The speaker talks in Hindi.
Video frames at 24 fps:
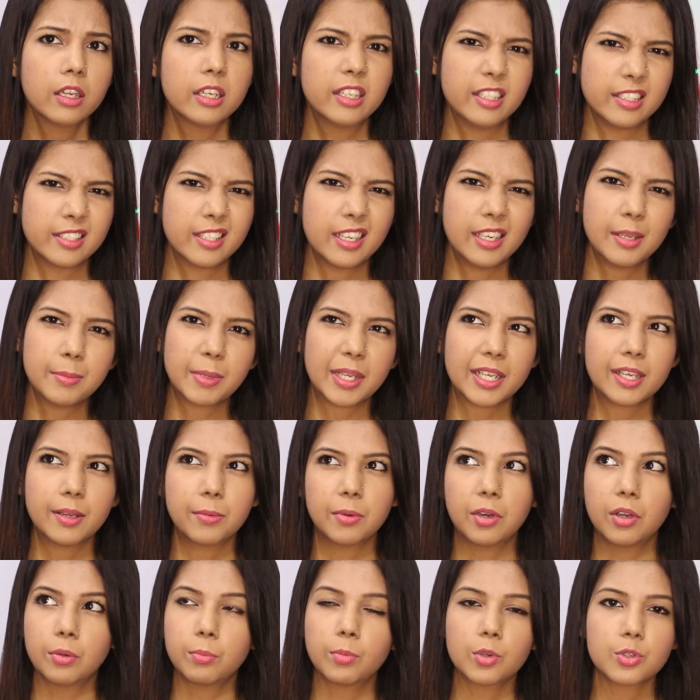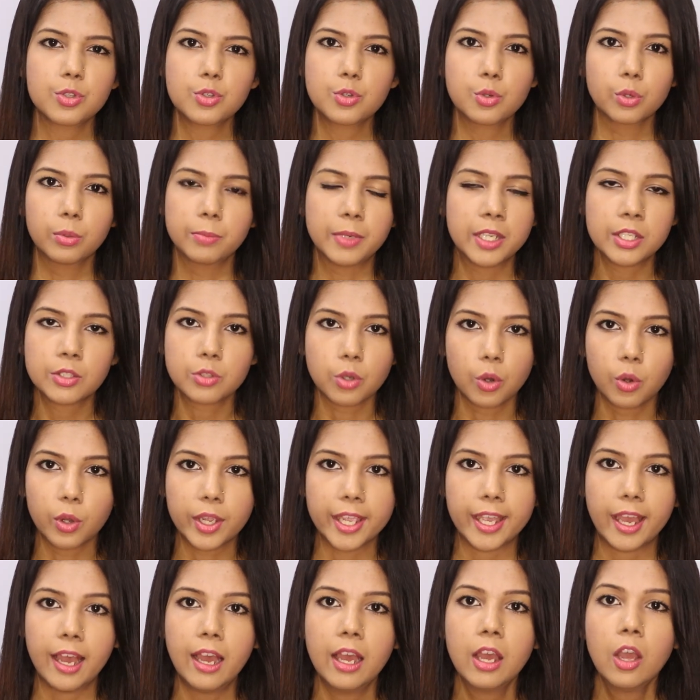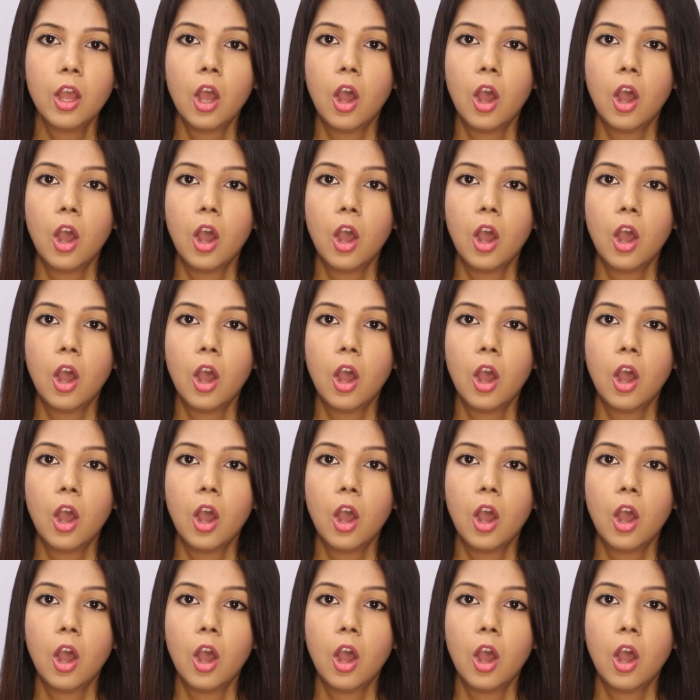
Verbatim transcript: रिसेंटली मतलब ऑलमोस्ट टू मंथ्स हो गया